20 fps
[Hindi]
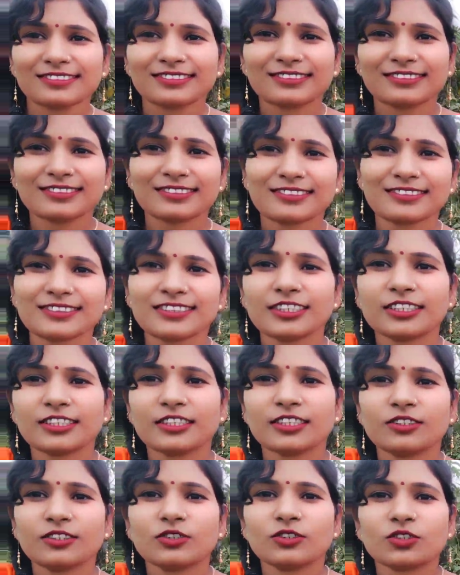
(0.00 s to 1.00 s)
देखिए
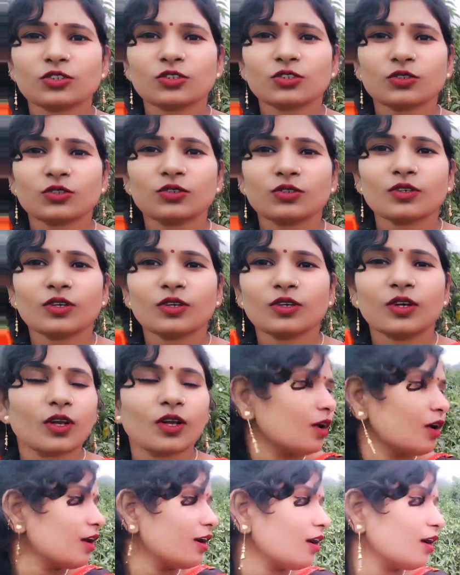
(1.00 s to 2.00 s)
दोस्तों
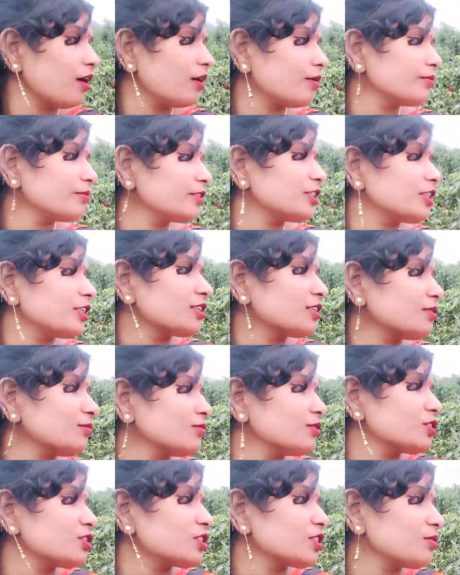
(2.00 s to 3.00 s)
अभी देखिए
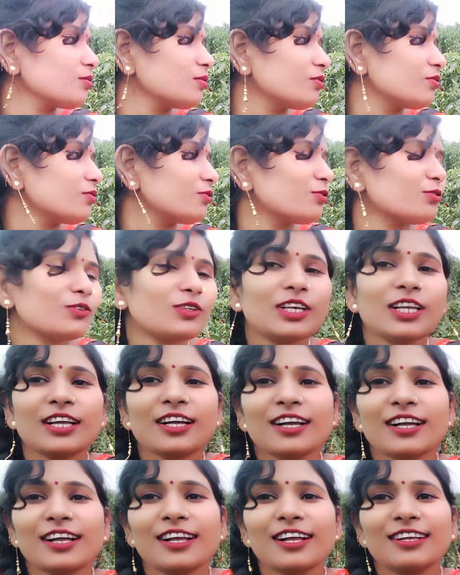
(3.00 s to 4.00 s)
मिर्चा में फूल
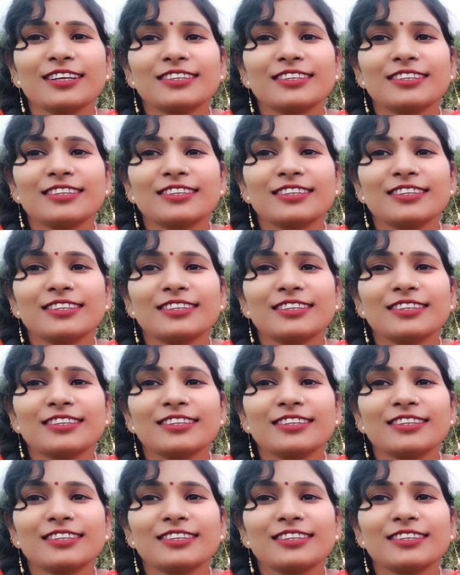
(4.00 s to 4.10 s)
लगा है